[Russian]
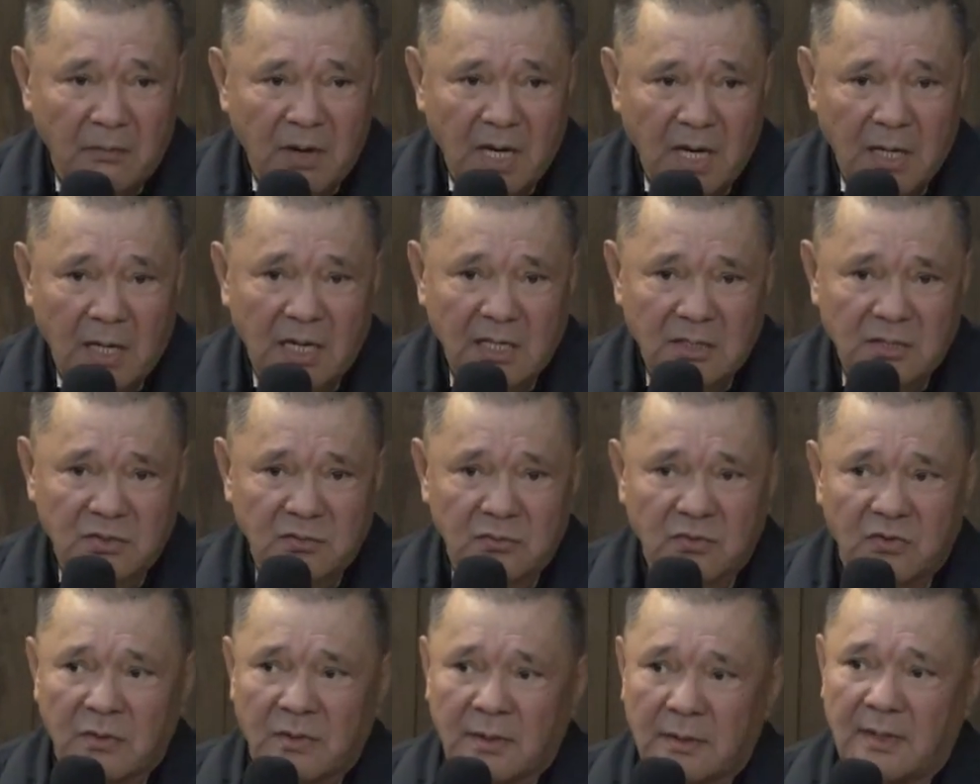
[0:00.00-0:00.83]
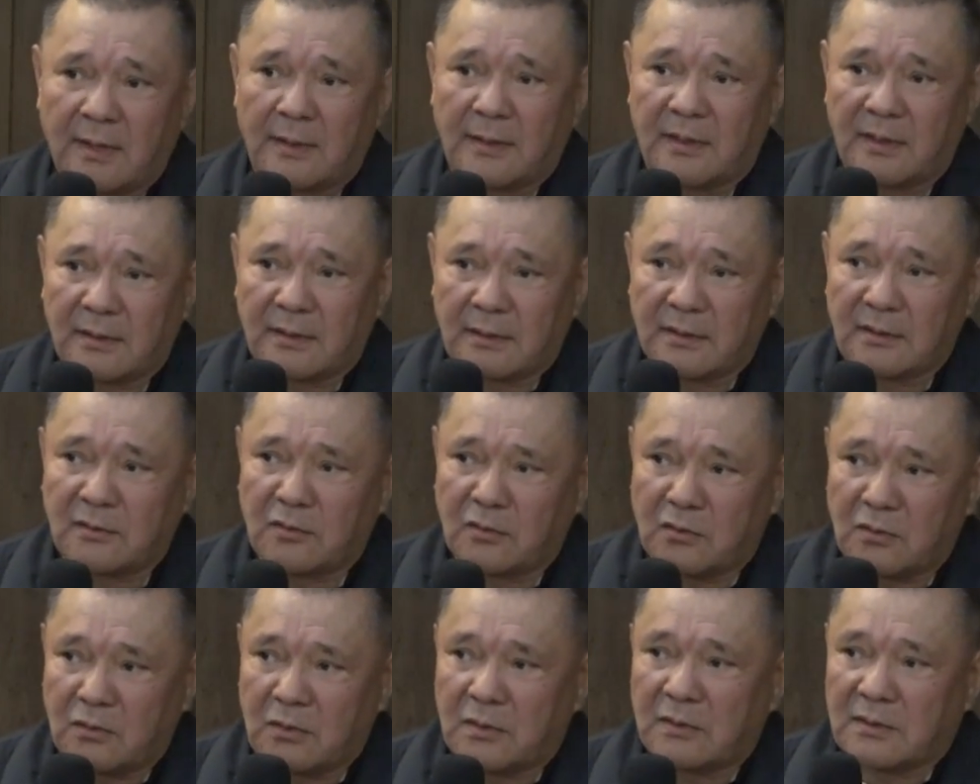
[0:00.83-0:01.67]
показывают
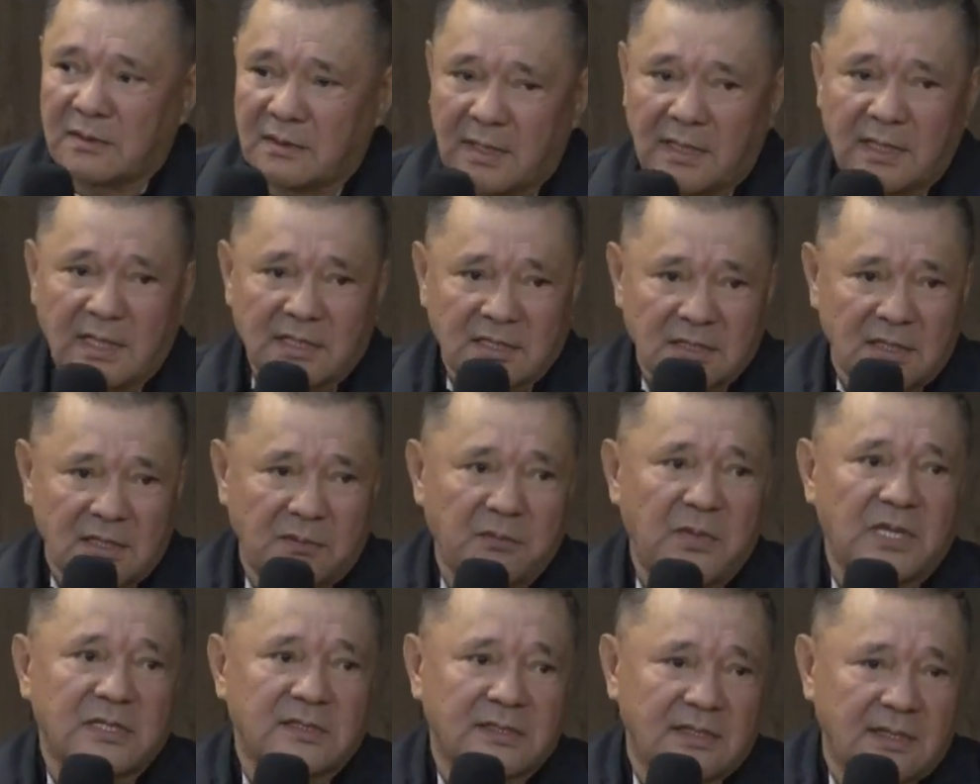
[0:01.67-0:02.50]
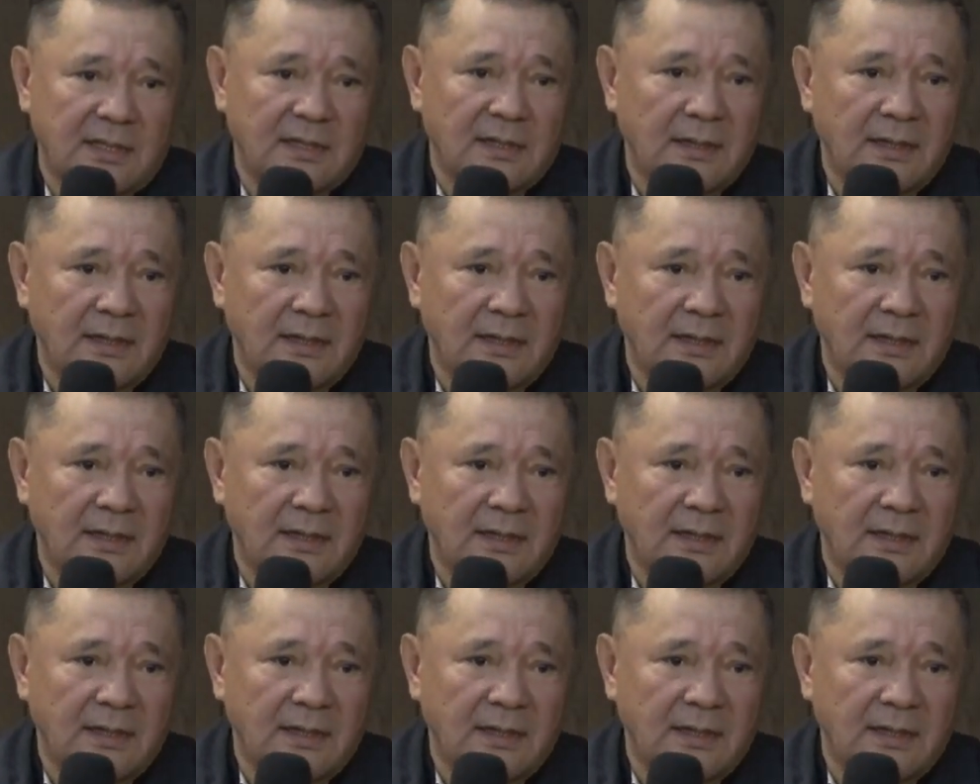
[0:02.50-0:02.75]
ну, на наше место,